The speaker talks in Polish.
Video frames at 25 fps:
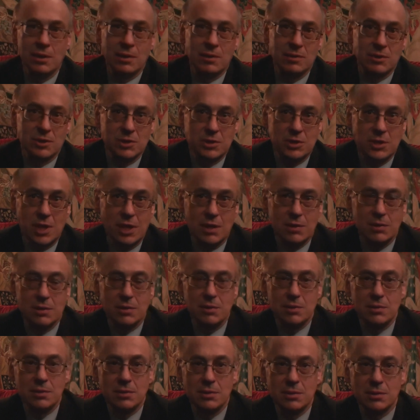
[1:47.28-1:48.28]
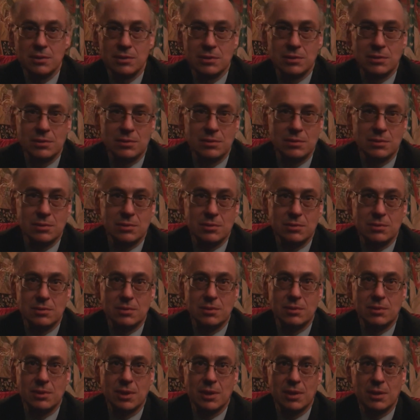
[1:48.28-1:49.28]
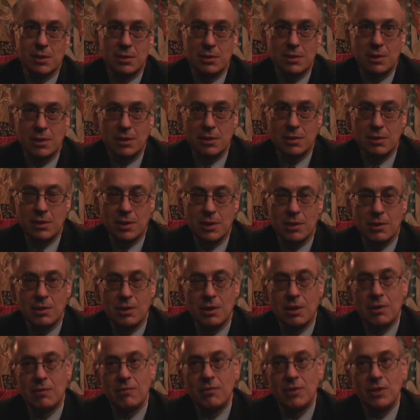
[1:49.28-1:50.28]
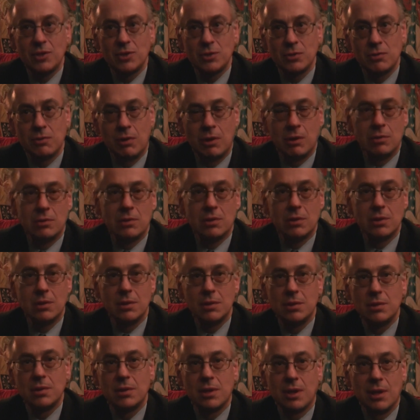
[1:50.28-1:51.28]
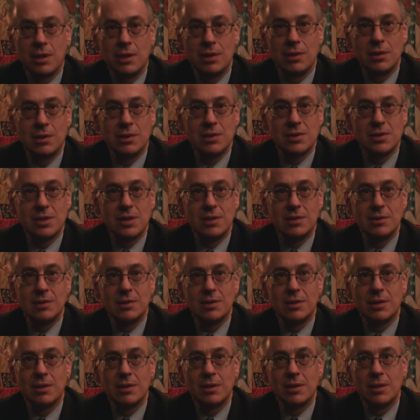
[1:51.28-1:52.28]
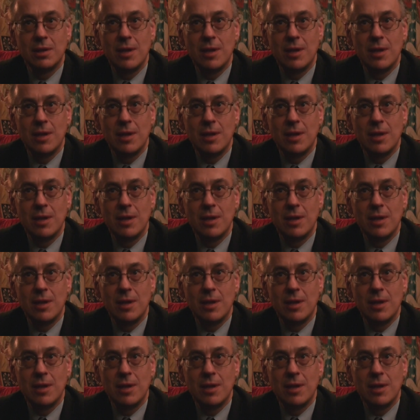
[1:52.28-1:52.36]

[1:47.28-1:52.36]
w ściany e, tej, tej, tej, tej wieży World Trade Center.